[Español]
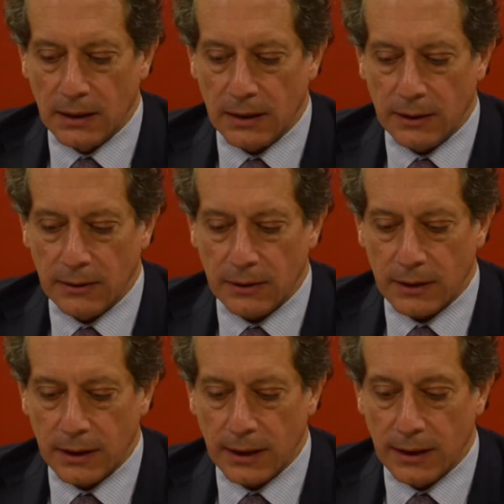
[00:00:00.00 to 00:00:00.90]
Creo
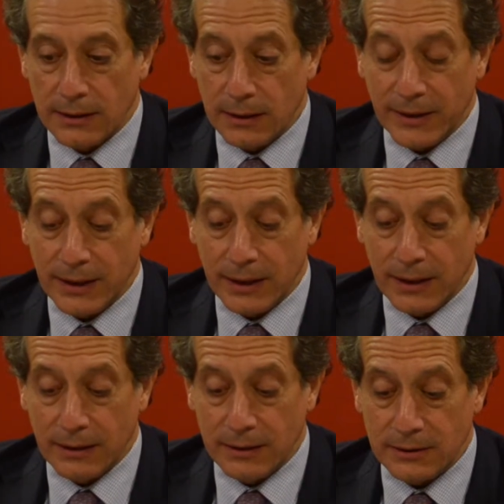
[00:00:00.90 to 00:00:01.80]
que el tema de
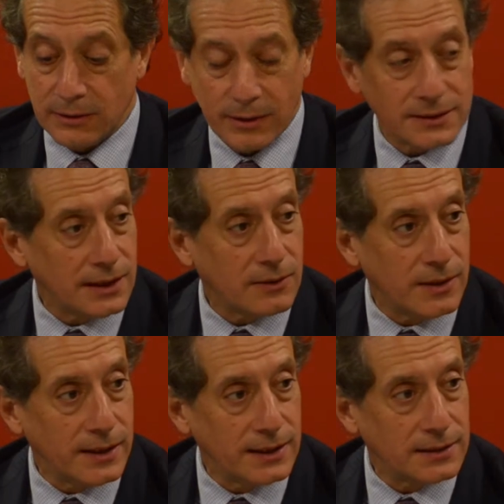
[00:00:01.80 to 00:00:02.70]
la
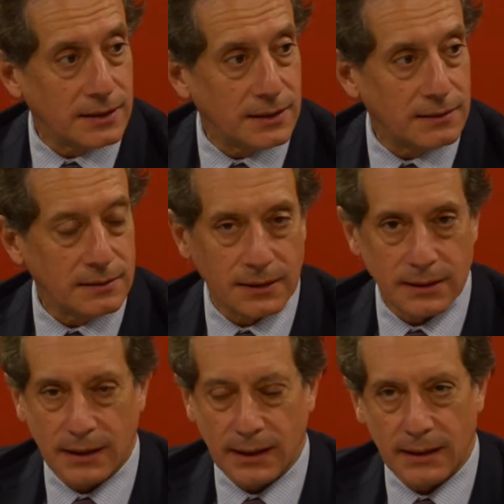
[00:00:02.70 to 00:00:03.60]
19640
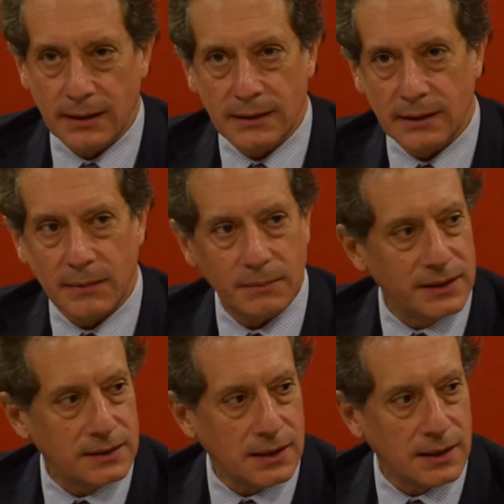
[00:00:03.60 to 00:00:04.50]
está
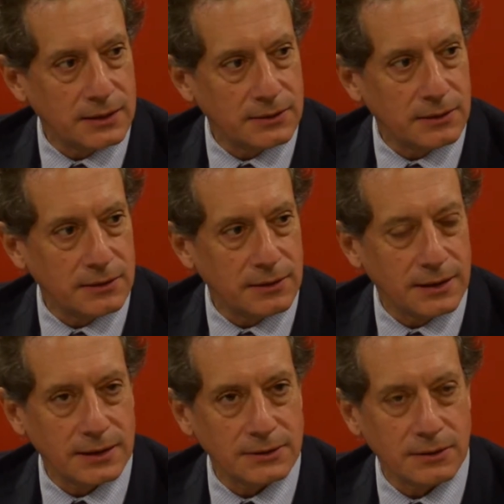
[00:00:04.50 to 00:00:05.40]
íntimamente relacionado con
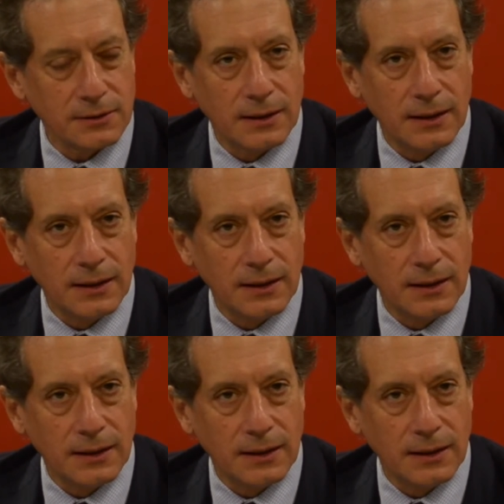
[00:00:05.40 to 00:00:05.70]
la nación.